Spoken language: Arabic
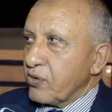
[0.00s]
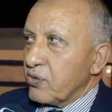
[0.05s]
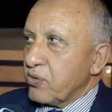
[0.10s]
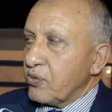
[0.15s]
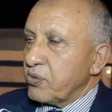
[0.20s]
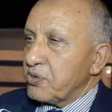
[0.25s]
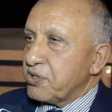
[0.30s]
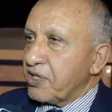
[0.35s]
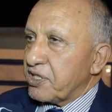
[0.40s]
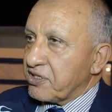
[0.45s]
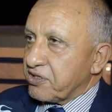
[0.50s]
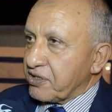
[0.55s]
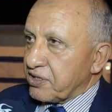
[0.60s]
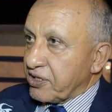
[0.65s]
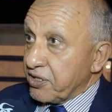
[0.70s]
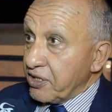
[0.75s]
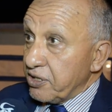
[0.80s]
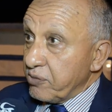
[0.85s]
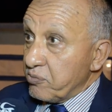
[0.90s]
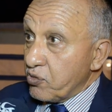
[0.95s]
ودار
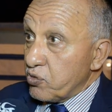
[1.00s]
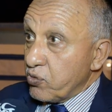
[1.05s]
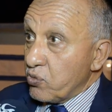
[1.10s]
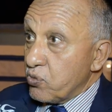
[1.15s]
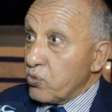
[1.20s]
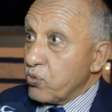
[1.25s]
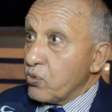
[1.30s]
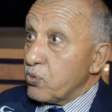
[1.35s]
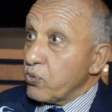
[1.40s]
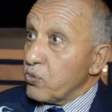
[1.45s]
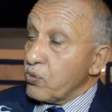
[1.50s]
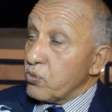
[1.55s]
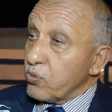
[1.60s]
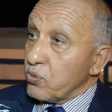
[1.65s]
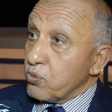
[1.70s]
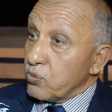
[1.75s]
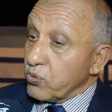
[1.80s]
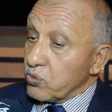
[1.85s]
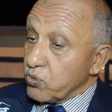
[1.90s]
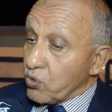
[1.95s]
التكريم
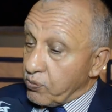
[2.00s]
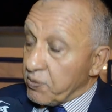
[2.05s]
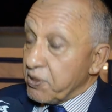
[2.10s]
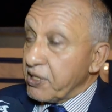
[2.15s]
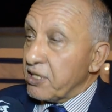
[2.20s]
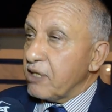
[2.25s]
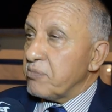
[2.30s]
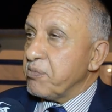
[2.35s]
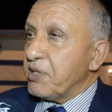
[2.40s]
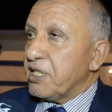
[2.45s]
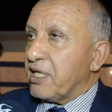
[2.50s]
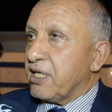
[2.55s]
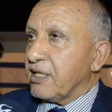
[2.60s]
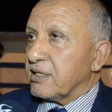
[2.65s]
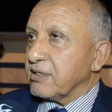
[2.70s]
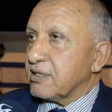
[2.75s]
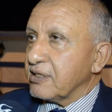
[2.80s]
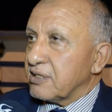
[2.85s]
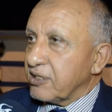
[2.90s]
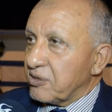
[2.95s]
وضوبلنا المنحة
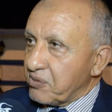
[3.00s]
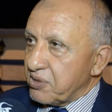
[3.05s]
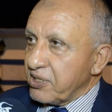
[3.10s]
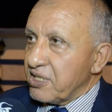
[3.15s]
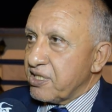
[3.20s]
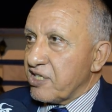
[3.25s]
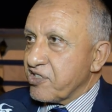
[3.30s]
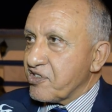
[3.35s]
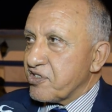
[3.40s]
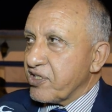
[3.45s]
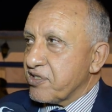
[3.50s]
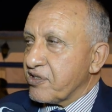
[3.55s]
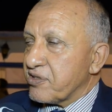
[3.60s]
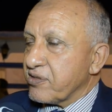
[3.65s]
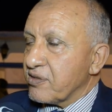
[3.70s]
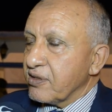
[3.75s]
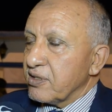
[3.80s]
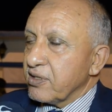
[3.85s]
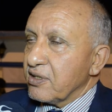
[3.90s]
هذا هو اللي أساس